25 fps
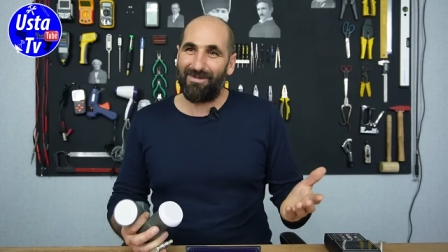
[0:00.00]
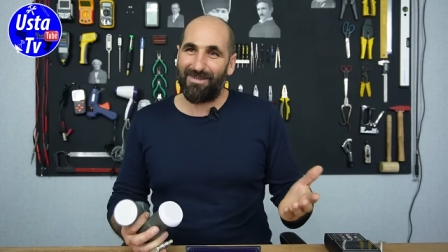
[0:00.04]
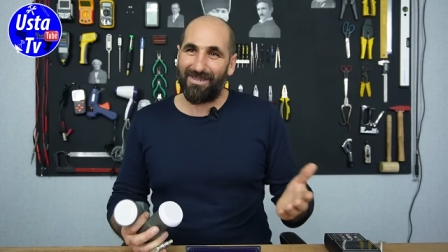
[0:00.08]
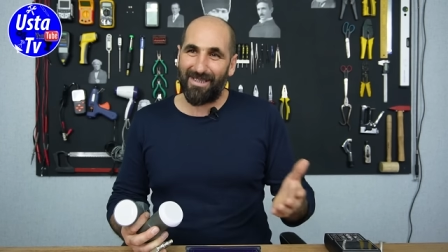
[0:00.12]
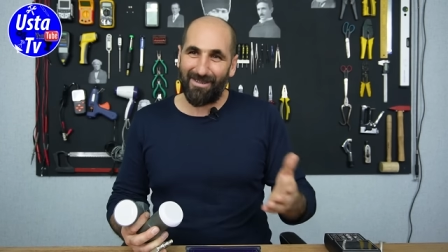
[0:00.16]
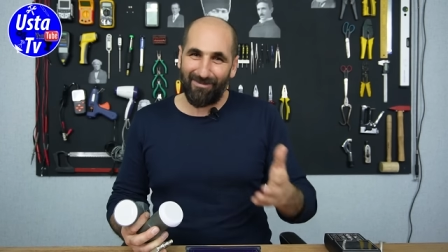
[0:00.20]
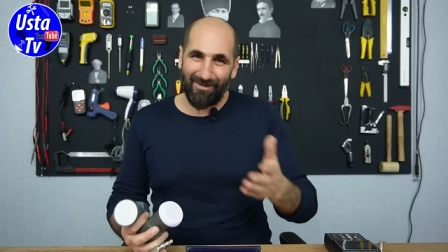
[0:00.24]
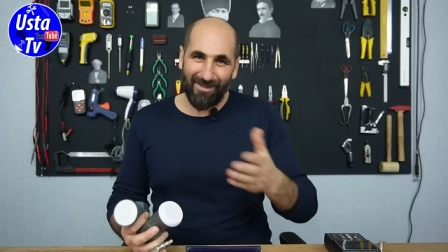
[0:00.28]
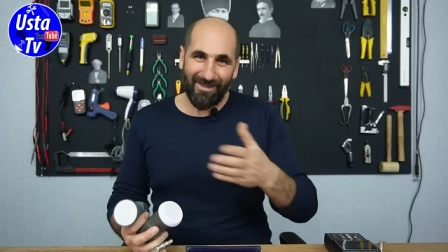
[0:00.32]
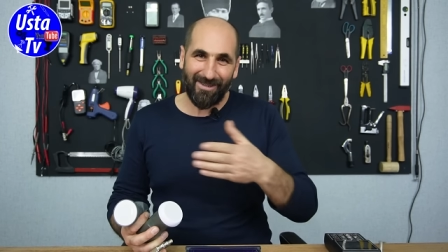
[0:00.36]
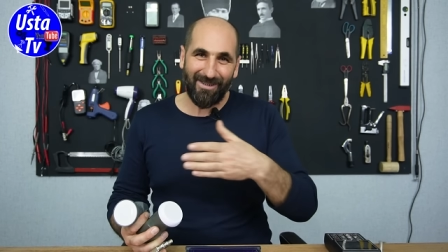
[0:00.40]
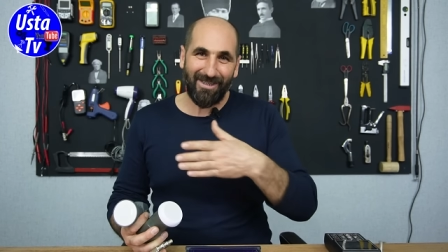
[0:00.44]
Bir
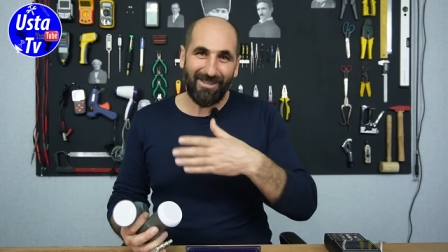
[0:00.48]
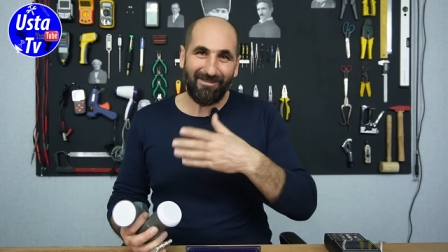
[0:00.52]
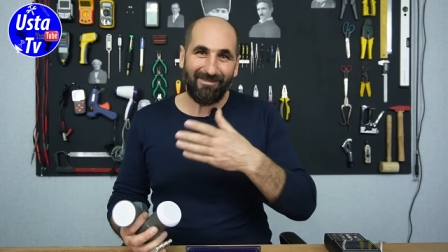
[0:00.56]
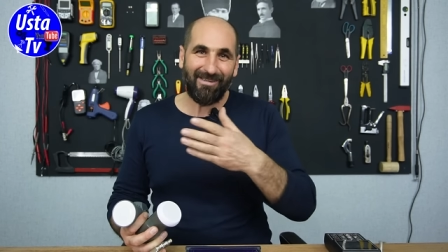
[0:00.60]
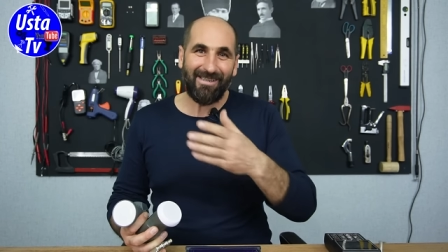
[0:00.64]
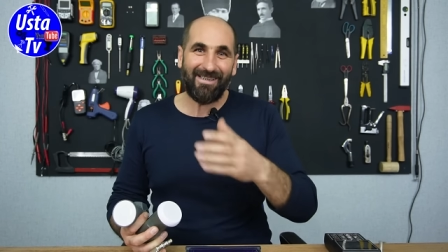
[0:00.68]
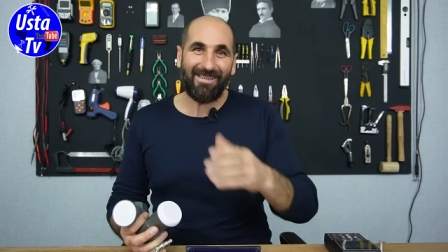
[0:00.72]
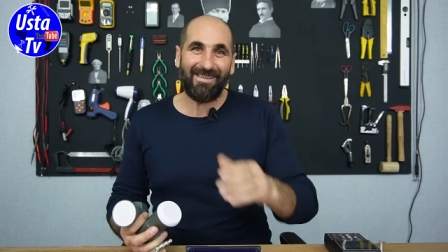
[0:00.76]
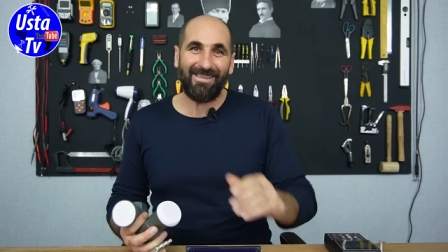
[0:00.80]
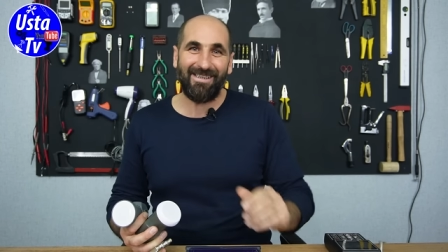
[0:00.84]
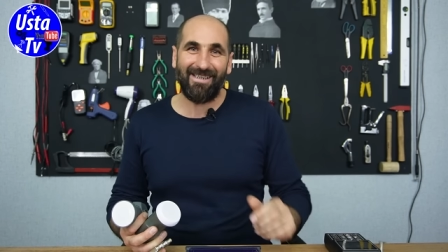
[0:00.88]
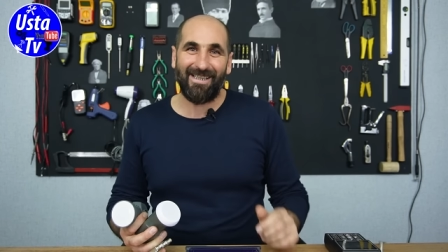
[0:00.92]
zamanlar
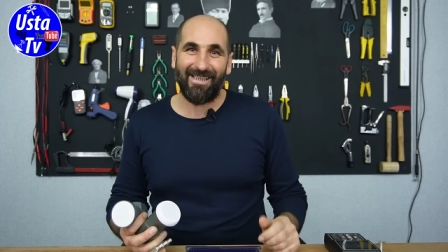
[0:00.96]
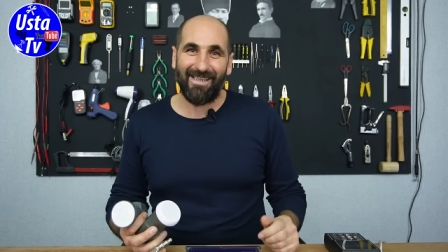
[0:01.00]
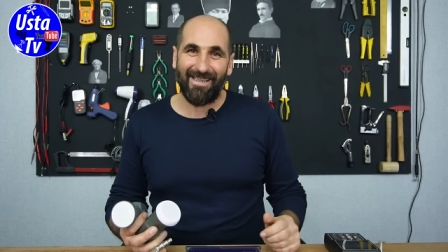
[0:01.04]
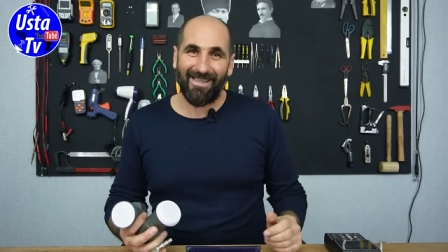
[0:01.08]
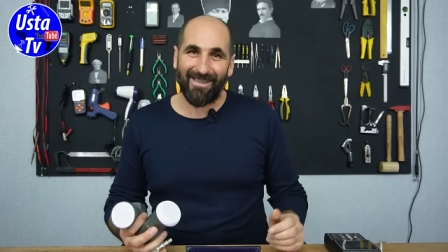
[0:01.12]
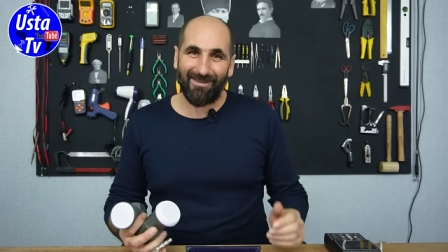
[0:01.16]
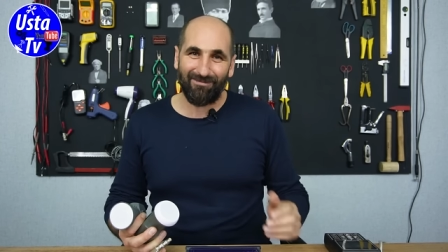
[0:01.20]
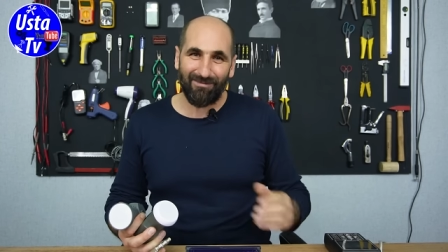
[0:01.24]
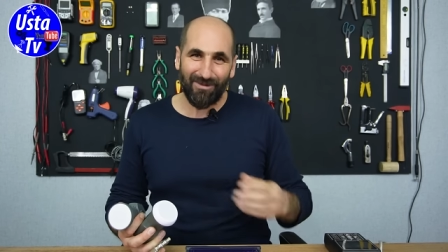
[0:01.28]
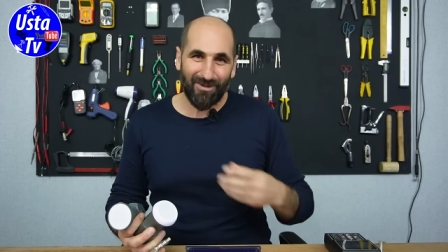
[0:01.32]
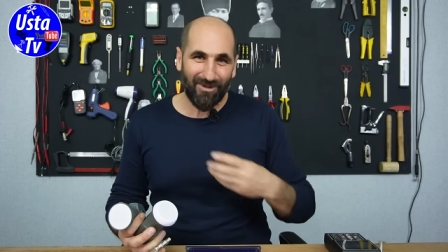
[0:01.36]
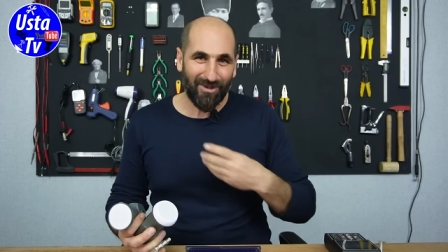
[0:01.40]
vardı ya
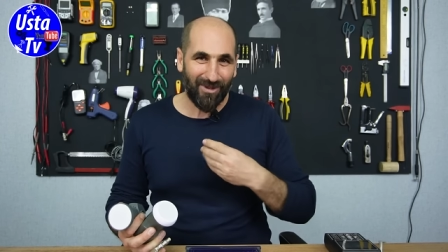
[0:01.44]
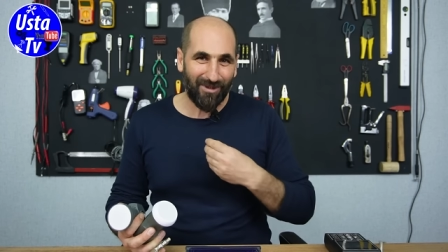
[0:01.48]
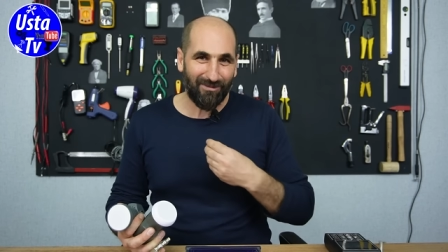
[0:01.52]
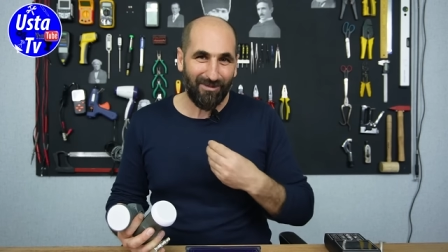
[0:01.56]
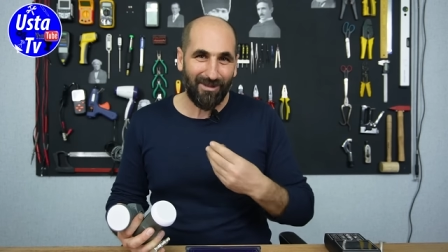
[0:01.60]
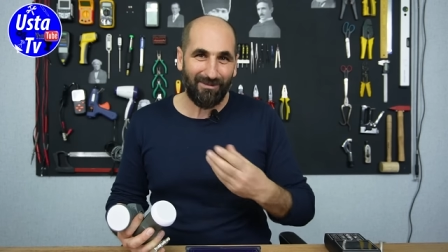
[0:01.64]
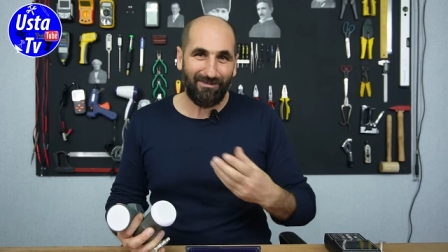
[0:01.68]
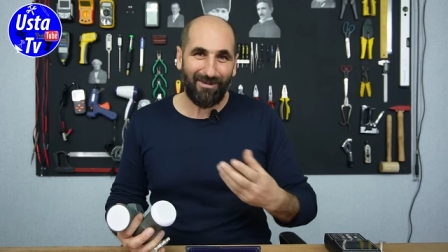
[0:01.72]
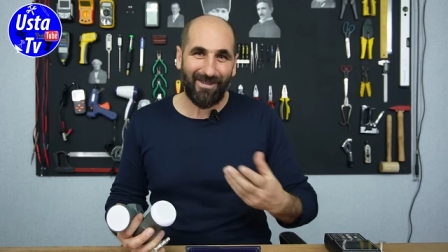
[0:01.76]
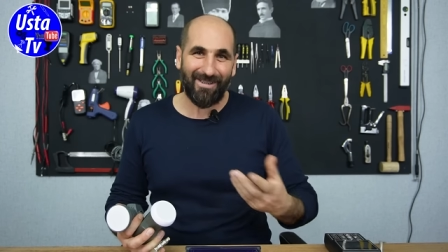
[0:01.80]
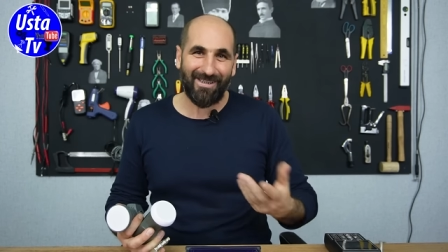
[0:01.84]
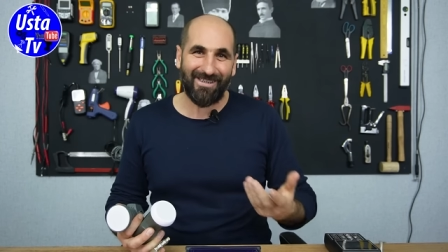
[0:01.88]
at bir
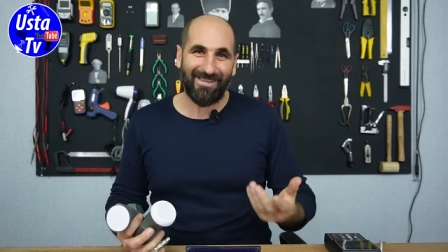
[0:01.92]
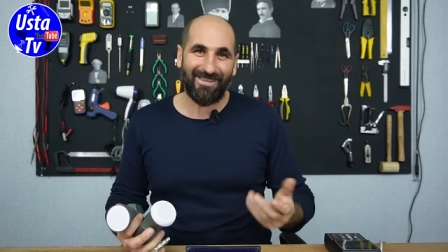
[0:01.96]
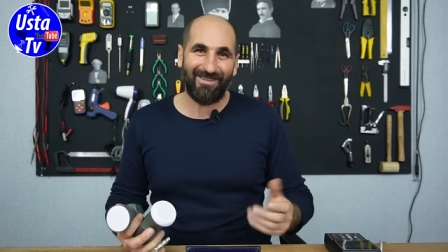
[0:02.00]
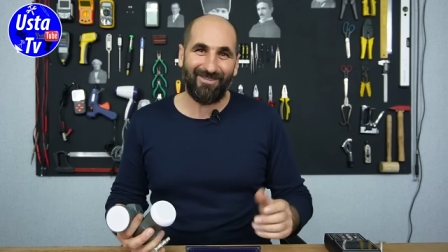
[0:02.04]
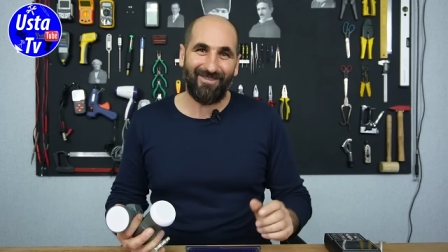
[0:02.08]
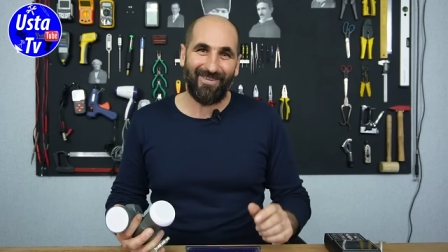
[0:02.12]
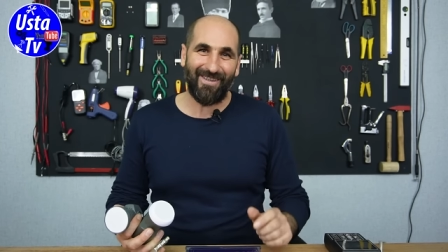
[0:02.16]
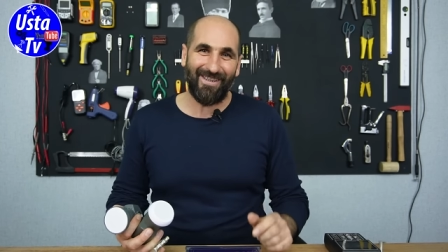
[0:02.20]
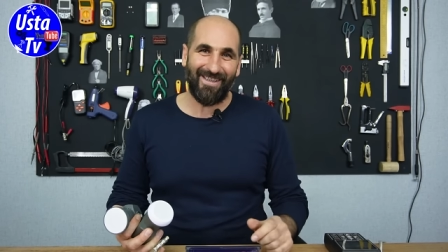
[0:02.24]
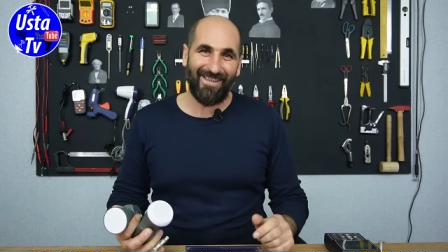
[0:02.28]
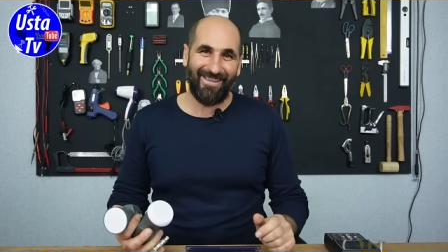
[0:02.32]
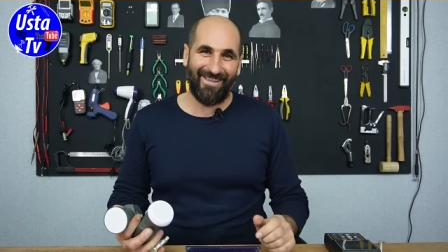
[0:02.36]
çorba parası
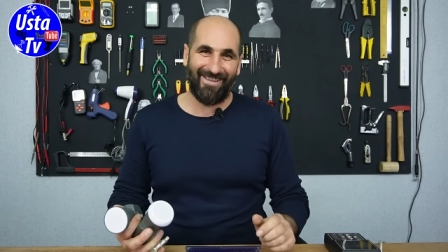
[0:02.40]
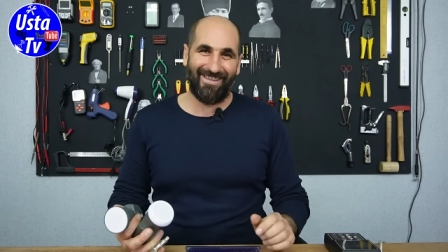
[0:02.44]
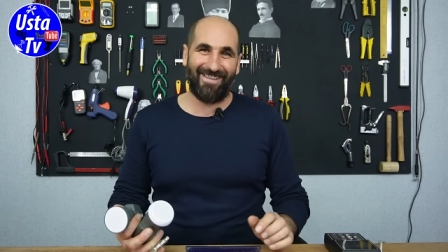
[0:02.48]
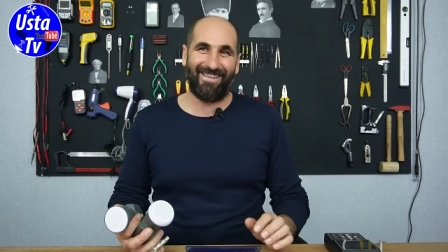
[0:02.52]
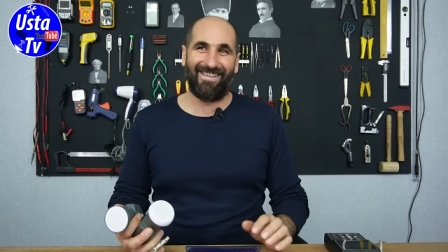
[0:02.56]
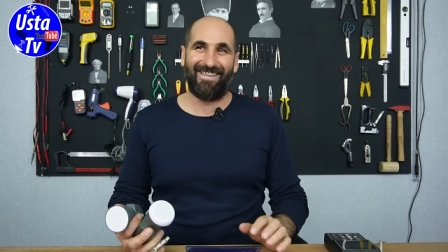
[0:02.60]
falan.